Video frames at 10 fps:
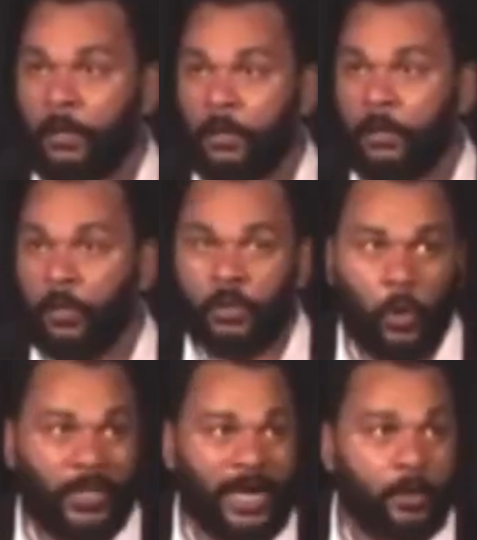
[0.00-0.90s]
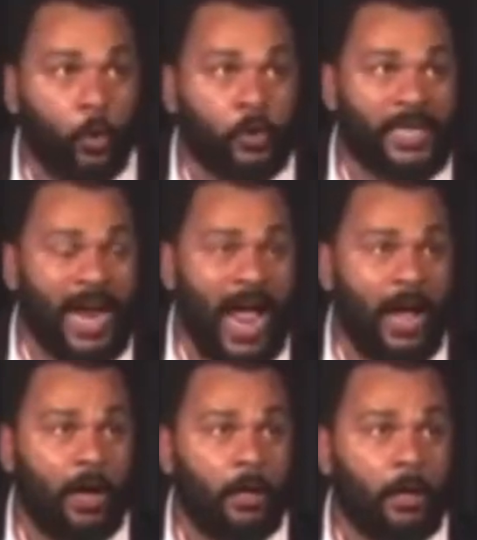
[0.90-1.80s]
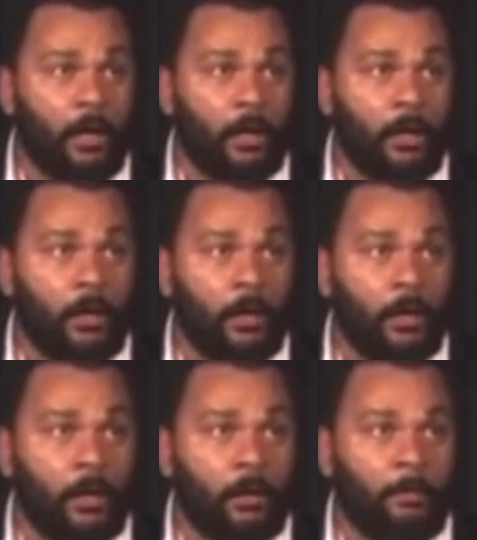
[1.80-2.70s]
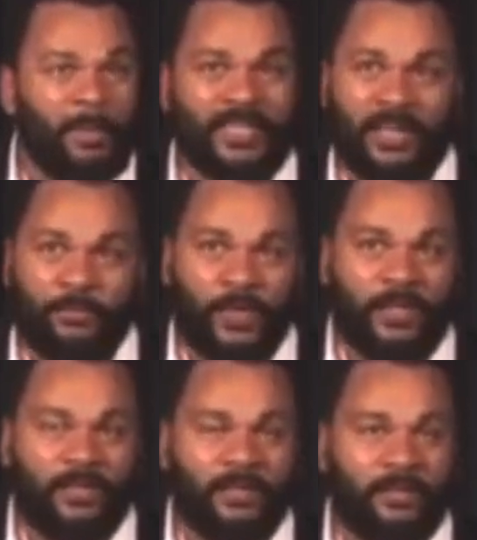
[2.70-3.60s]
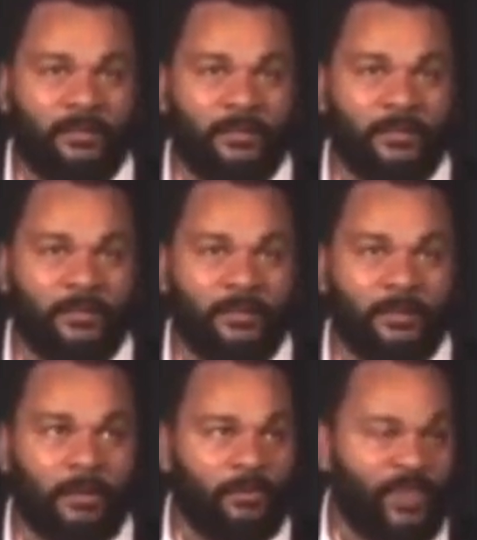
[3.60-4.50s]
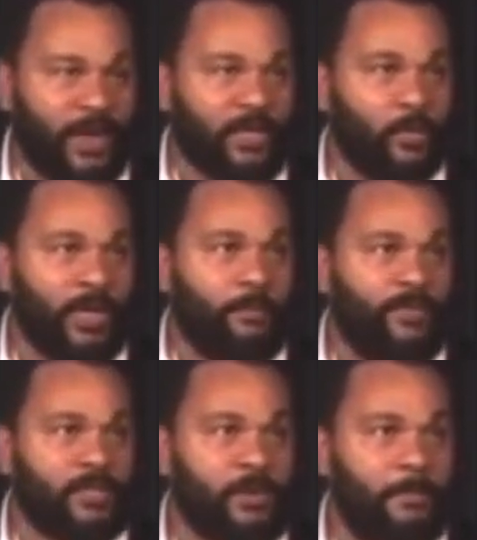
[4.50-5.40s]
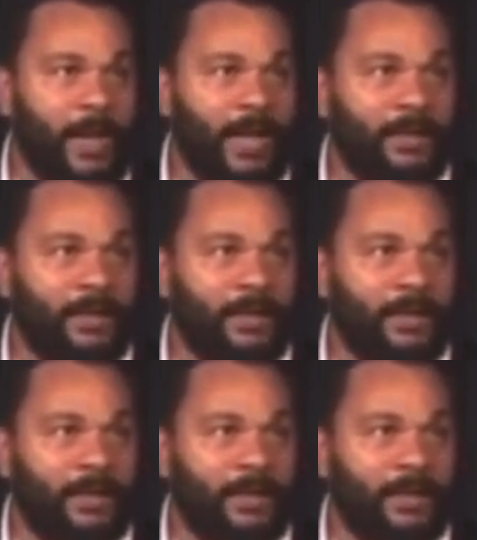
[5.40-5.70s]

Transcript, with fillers: On sautait de l'océan. Mais très vite, le vanilloderme va se plaindre.